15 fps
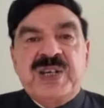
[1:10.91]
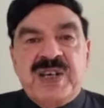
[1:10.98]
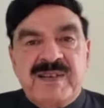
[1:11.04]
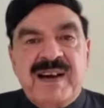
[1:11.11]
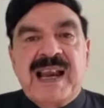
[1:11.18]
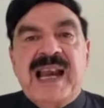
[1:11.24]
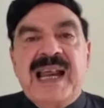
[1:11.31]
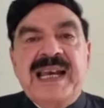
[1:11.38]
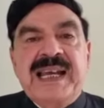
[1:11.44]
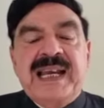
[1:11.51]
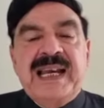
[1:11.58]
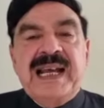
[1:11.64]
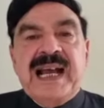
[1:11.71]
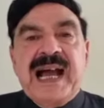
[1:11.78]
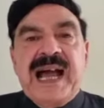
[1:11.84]
जवाला
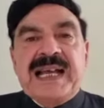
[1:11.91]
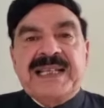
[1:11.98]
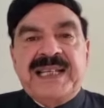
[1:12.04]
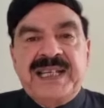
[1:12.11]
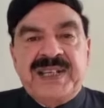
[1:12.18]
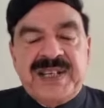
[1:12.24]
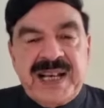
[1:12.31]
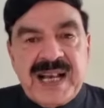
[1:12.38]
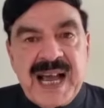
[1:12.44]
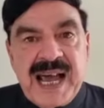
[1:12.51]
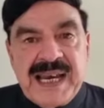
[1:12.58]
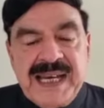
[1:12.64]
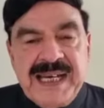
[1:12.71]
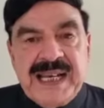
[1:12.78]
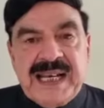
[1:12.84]
निकलेगा ऐसी
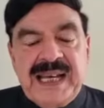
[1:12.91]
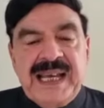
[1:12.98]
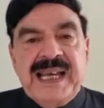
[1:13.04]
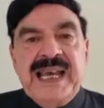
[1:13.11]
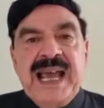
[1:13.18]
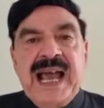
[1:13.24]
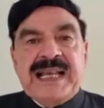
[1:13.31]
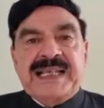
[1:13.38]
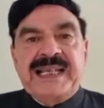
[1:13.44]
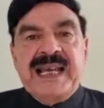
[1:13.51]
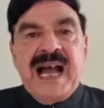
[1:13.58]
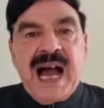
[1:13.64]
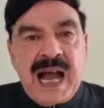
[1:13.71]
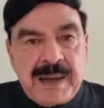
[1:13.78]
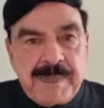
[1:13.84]
चिंगारी निकलेगी ऐसी
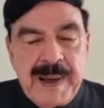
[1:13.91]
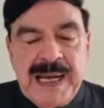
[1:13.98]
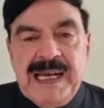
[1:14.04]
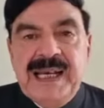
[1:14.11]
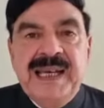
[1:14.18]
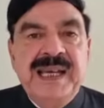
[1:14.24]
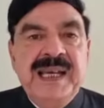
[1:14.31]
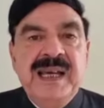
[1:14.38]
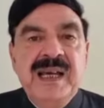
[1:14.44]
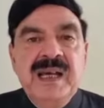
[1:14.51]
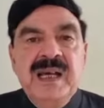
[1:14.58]
आग फैलेगी